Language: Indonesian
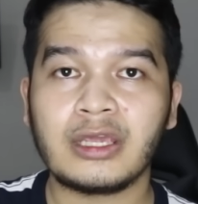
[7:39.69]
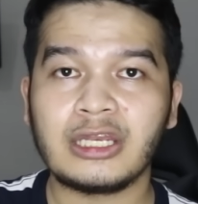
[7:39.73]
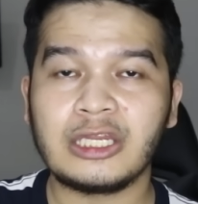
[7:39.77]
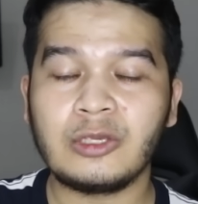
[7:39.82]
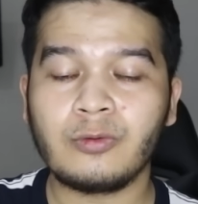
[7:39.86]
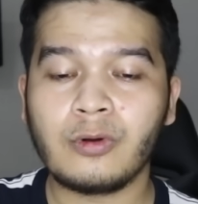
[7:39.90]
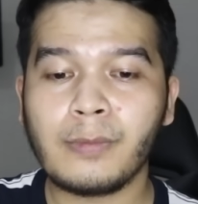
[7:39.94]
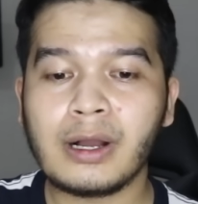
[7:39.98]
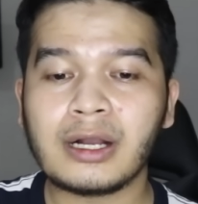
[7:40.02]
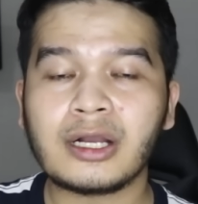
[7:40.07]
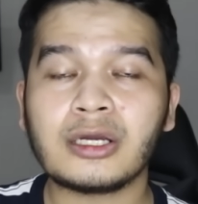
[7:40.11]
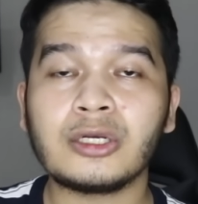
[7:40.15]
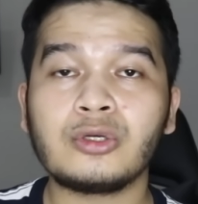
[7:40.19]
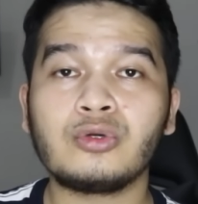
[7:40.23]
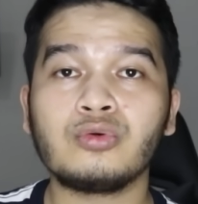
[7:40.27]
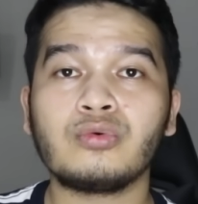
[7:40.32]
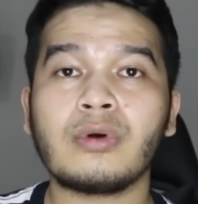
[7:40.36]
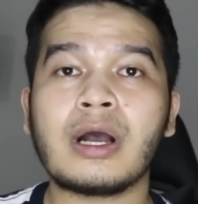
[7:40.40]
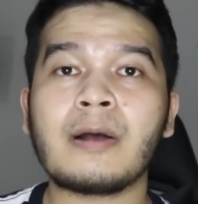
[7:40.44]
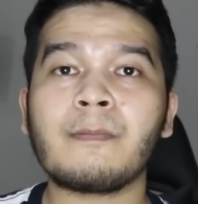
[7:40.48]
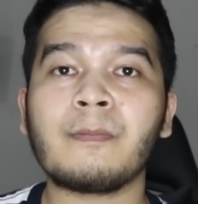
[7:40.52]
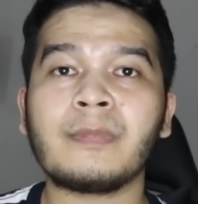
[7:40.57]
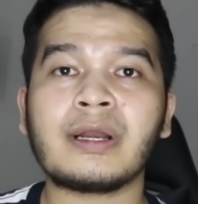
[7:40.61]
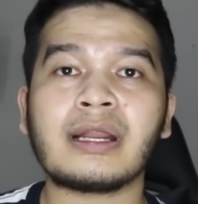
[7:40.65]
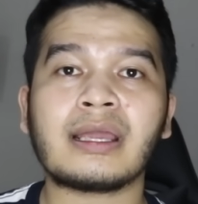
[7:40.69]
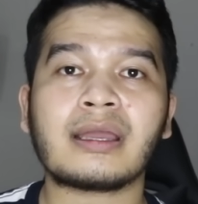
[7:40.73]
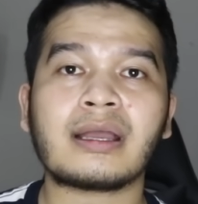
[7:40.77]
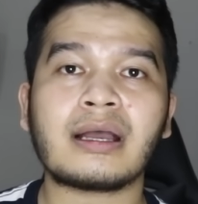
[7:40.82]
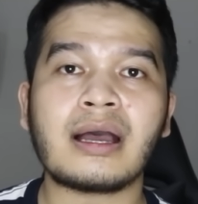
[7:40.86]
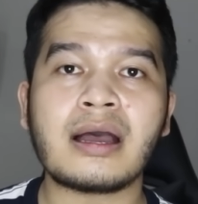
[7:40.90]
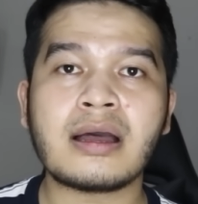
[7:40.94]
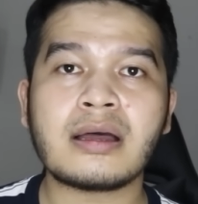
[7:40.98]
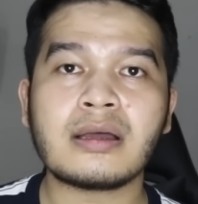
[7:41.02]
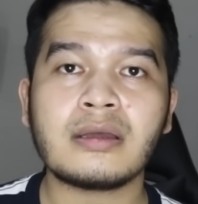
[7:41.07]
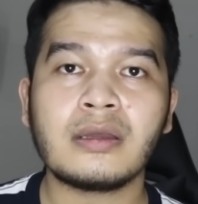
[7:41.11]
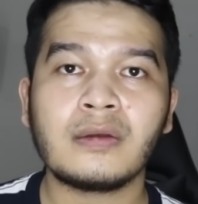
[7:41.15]
Di babak kedua
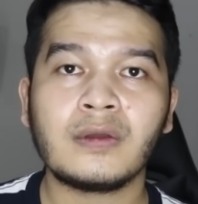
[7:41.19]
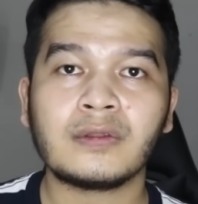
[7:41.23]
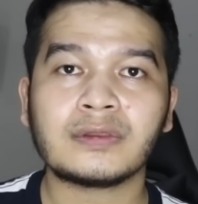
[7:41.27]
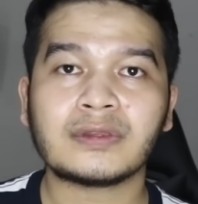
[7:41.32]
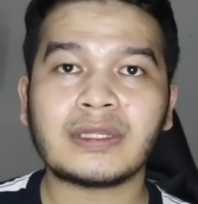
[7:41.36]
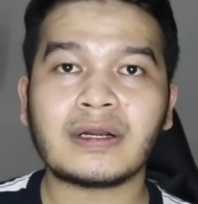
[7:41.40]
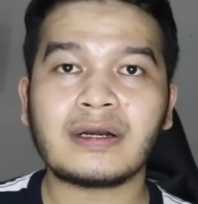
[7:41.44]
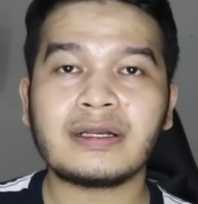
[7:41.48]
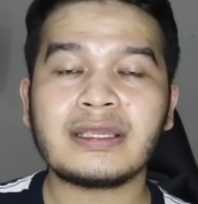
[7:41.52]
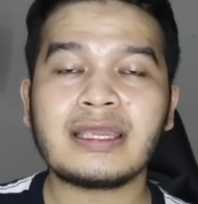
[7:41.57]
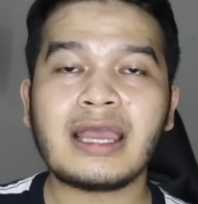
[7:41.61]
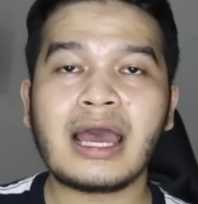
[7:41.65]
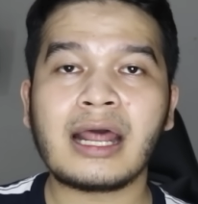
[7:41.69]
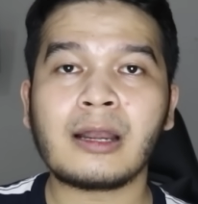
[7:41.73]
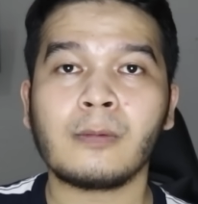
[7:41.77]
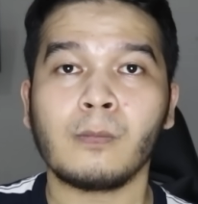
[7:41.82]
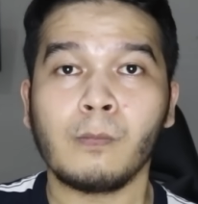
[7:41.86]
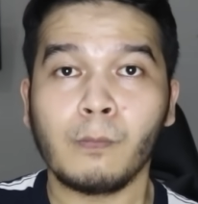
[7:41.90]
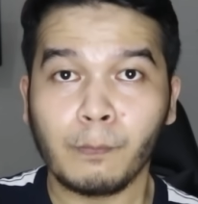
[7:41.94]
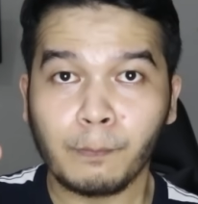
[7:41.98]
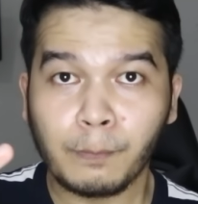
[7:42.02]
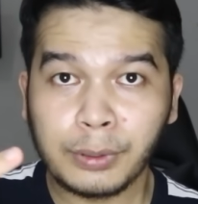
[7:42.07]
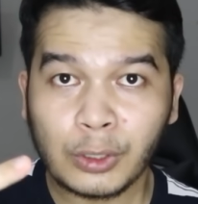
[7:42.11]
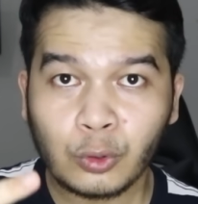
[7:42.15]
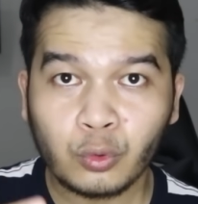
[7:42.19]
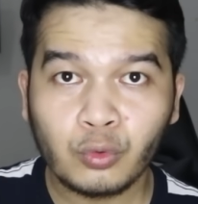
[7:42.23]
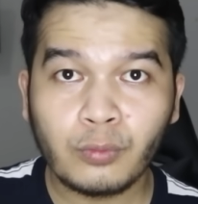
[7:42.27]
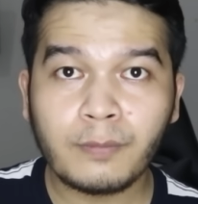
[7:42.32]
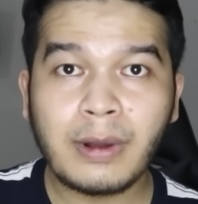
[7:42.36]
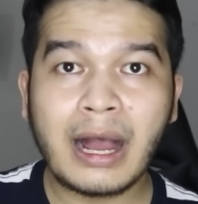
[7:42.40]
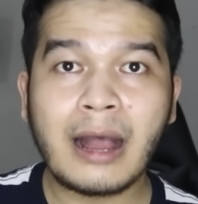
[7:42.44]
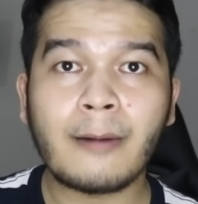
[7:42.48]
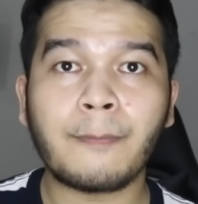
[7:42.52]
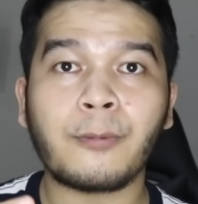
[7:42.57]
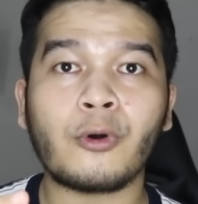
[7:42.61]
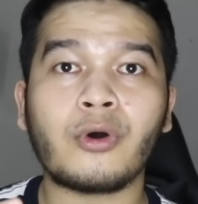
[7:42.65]
mereka terlihat
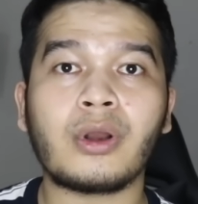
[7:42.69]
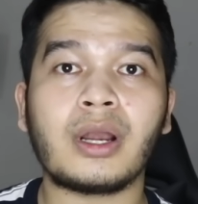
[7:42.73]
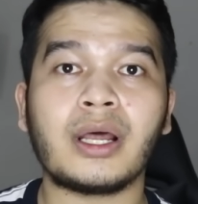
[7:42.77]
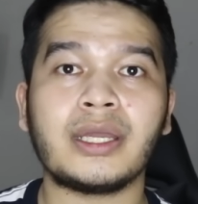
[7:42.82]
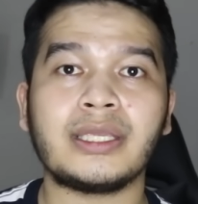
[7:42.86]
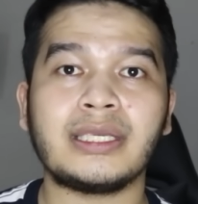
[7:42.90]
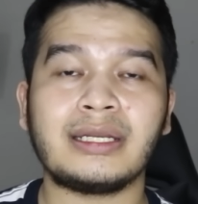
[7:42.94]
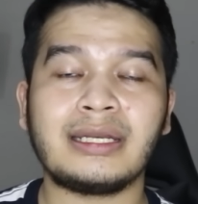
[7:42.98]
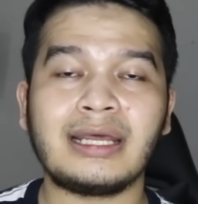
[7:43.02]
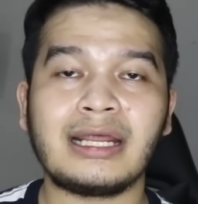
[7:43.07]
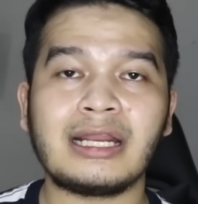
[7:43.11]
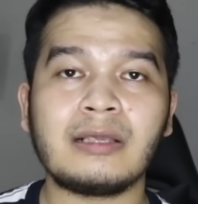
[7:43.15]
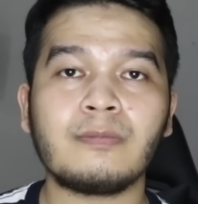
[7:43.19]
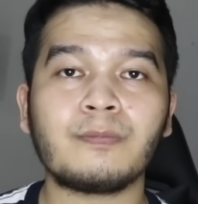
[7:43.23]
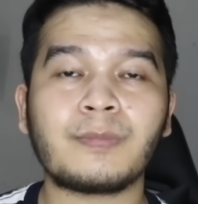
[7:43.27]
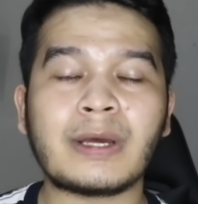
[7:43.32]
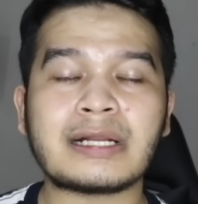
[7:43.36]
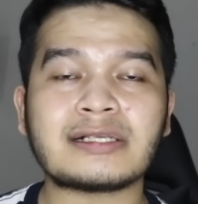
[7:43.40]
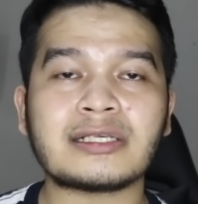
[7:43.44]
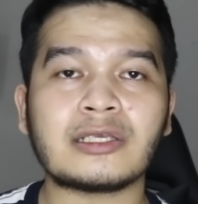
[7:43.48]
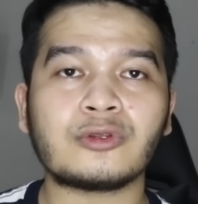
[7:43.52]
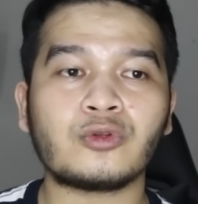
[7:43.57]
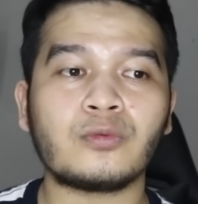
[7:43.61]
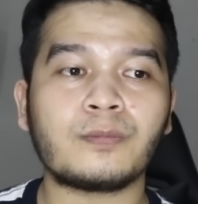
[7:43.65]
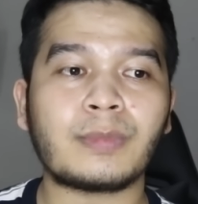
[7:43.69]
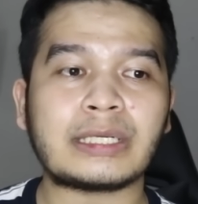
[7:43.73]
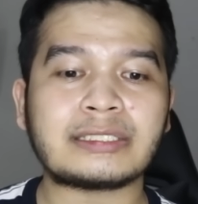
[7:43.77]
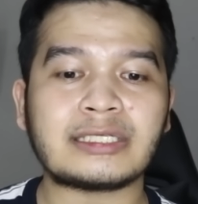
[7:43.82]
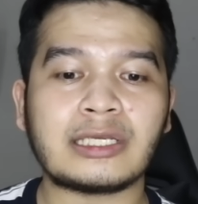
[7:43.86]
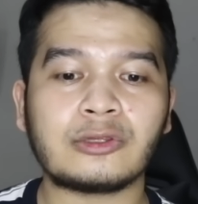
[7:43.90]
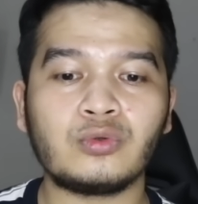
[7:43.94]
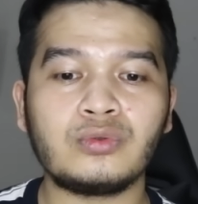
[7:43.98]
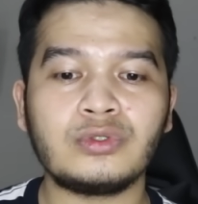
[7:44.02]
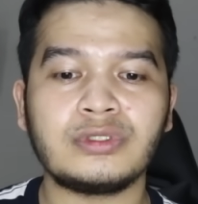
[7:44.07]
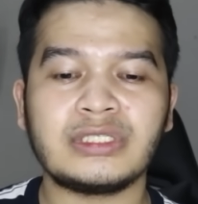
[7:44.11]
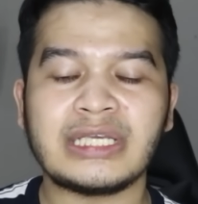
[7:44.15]
berubah polanya dari
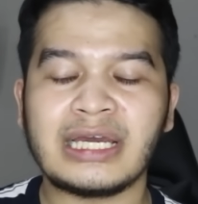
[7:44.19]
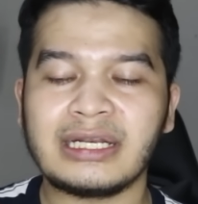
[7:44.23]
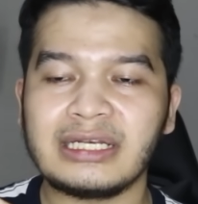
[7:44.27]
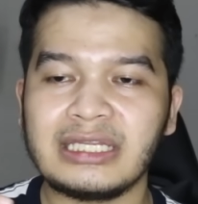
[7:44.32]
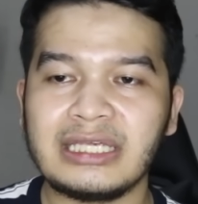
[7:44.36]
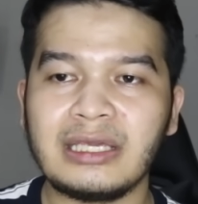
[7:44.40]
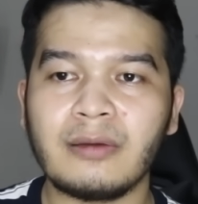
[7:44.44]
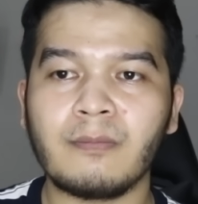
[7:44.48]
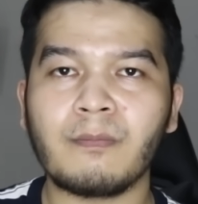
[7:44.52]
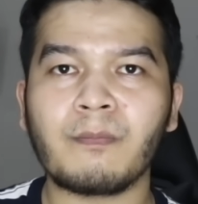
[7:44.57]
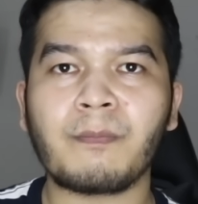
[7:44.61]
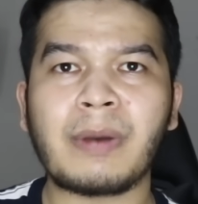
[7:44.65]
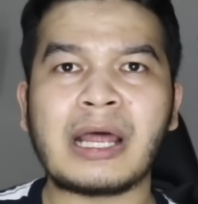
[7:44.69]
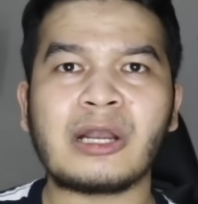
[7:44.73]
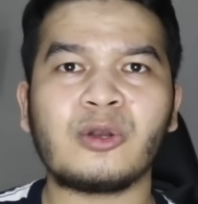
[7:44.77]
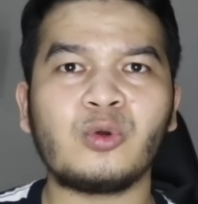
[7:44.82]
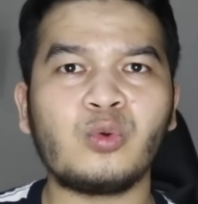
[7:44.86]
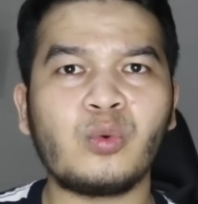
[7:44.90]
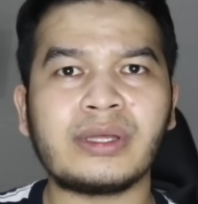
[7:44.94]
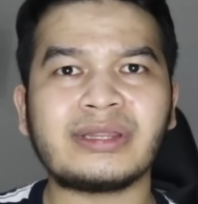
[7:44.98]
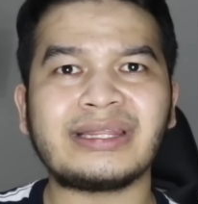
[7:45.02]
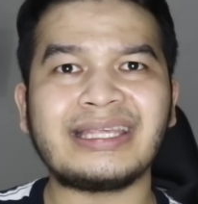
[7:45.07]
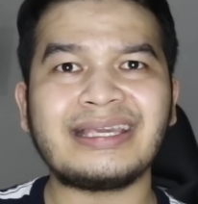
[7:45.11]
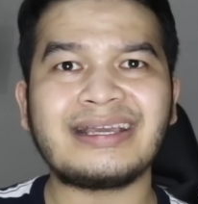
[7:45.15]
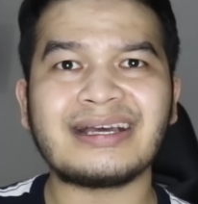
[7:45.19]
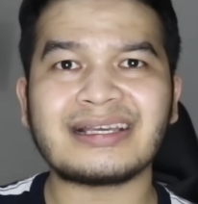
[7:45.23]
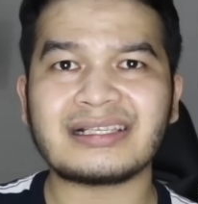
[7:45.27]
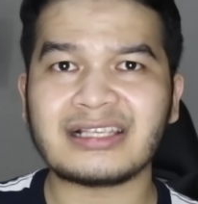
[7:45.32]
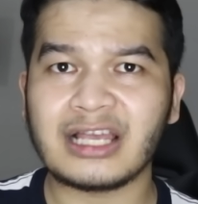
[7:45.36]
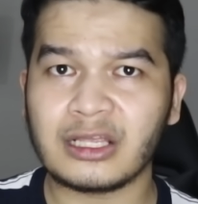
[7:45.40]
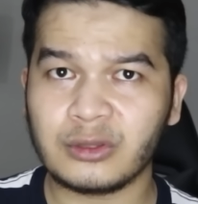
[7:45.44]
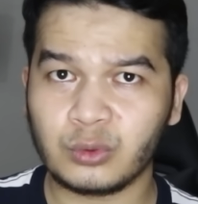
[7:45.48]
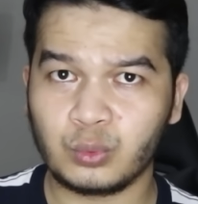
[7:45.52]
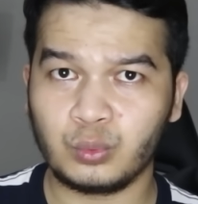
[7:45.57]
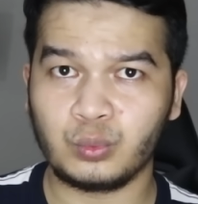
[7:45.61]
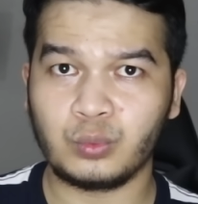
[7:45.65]
4141 jadi
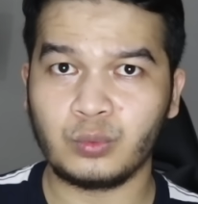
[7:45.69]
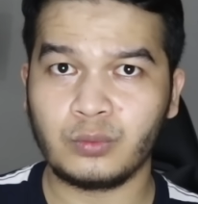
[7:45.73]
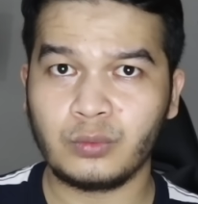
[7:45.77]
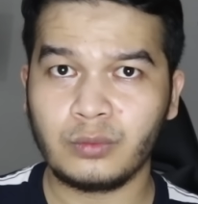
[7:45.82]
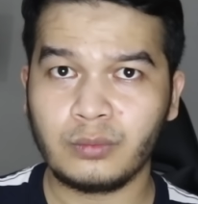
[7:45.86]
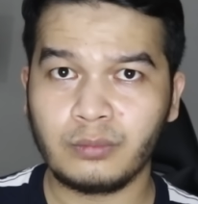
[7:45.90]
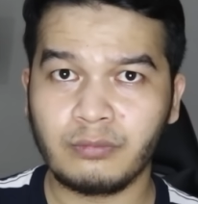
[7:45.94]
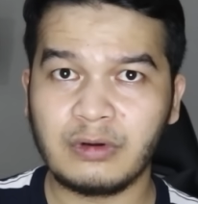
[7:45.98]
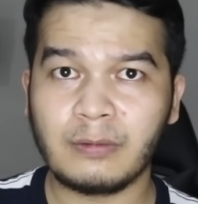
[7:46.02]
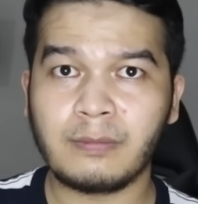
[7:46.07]
4231.